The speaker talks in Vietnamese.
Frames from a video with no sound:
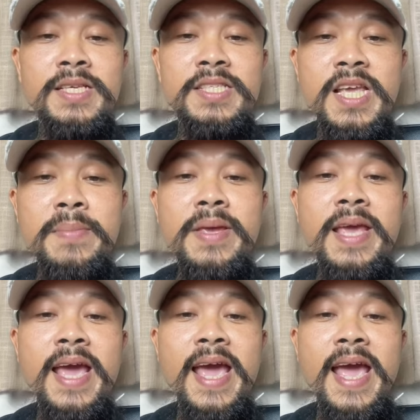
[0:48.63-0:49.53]
Semi
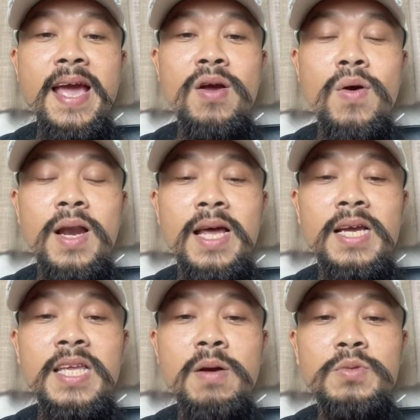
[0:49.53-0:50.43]
A, hoặc là
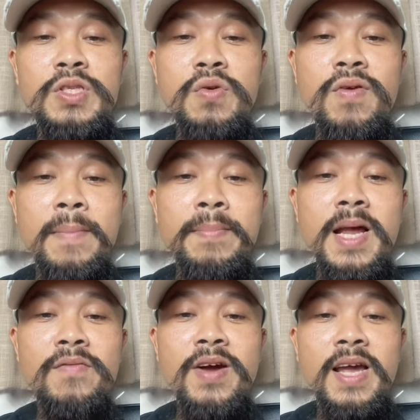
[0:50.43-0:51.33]
cái dòng siêu phẩm
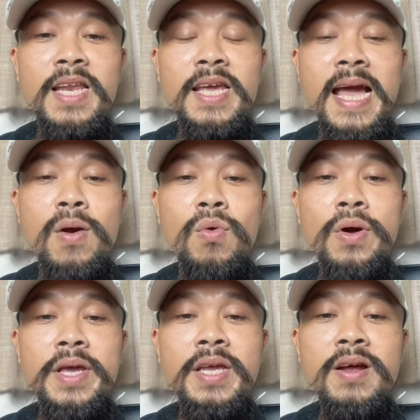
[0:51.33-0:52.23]
lân và keli cao của
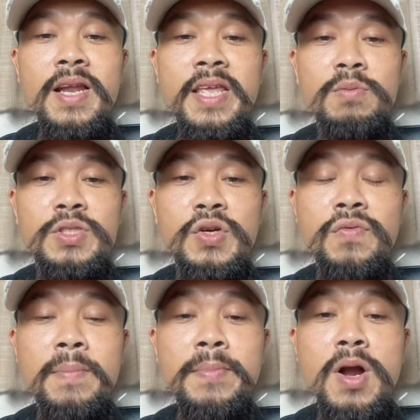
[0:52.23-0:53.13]
Ý, đó là dòng siêu
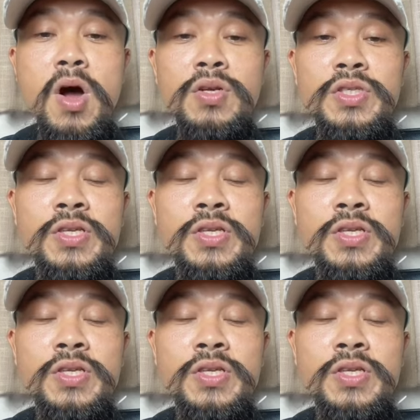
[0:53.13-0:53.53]
phẩm Dons,